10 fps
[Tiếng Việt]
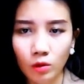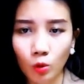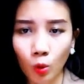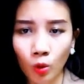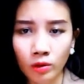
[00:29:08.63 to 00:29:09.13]

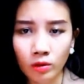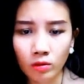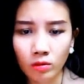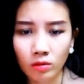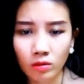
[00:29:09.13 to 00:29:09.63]
Cút!
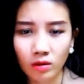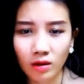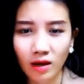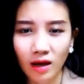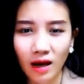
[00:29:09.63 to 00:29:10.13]

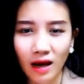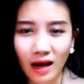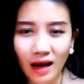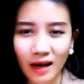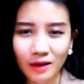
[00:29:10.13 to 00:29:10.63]

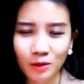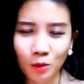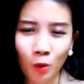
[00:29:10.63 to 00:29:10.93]
Anh